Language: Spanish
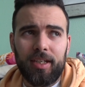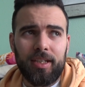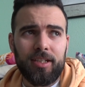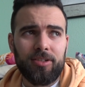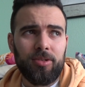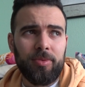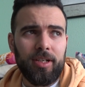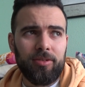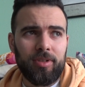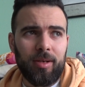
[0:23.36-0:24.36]
Y es
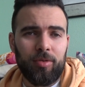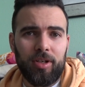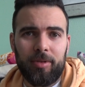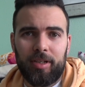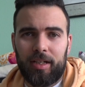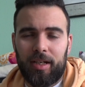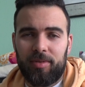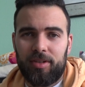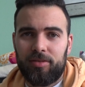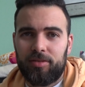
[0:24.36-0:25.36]
sobre una polémica que ha
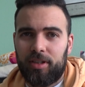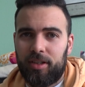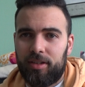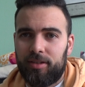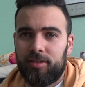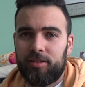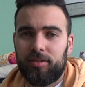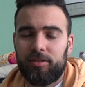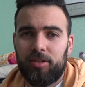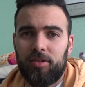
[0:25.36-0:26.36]
habido, que
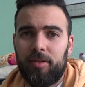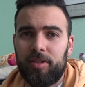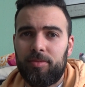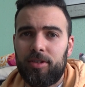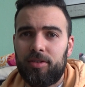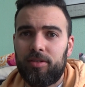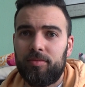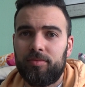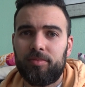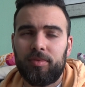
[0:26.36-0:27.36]
si no la habéis
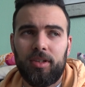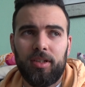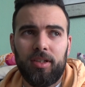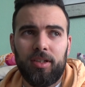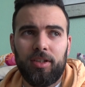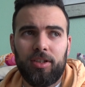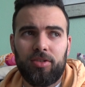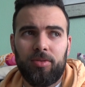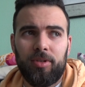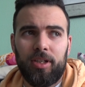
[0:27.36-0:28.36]
visto, es
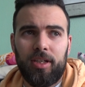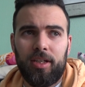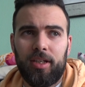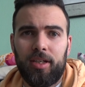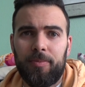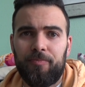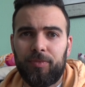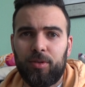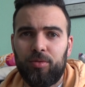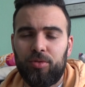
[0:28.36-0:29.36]
sobre
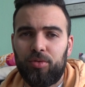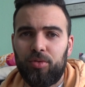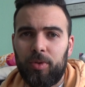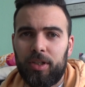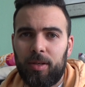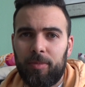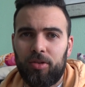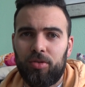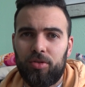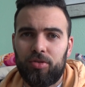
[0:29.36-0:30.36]
mm, un youtuber
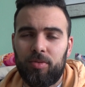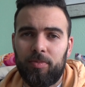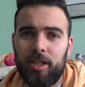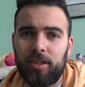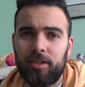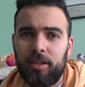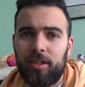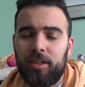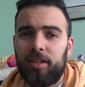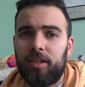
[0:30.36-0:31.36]
llamado Yo Soy Plex
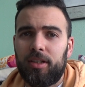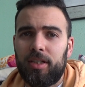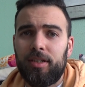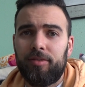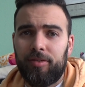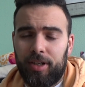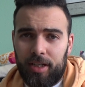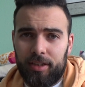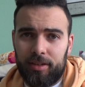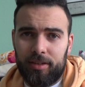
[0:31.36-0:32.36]
y
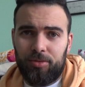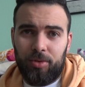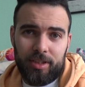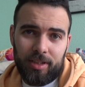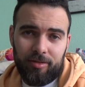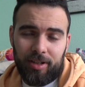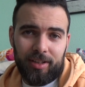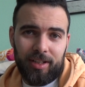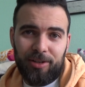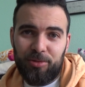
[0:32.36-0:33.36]
Fran Cuesta,
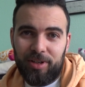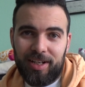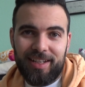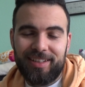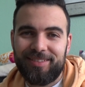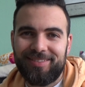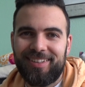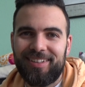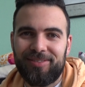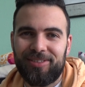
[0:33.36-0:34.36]
Fran de la Jungla,
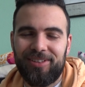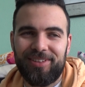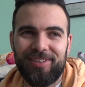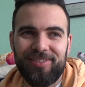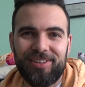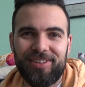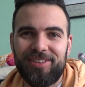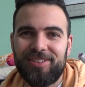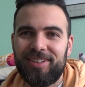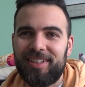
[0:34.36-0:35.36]
conocido por
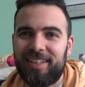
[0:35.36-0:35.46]
todos,